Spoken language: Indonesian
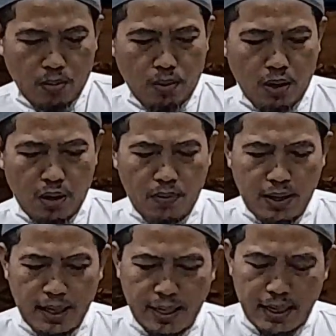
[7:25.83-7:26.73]

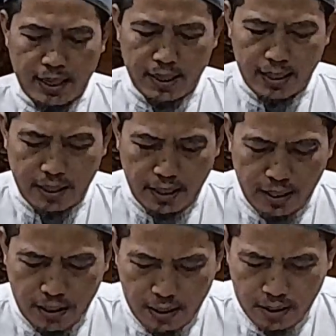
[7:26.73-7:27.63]
Warawal ala
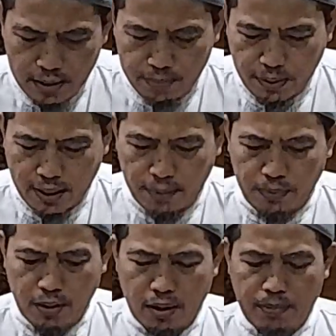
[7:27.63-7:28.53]
bin
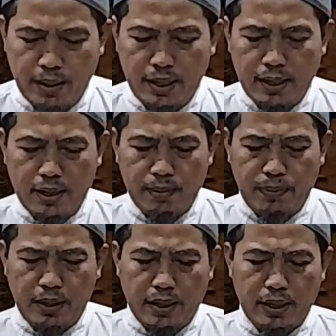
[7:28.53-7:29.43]
Abdurrahman an
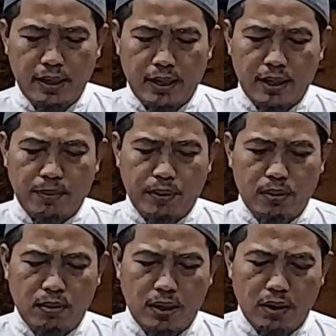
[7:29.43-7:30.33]
abihi an abi
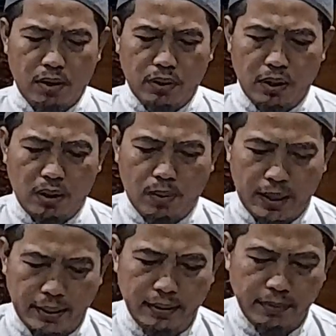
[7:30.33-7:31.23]
Hurairah radhiyallahu
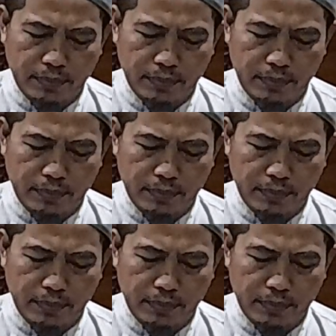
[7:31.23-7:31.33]
an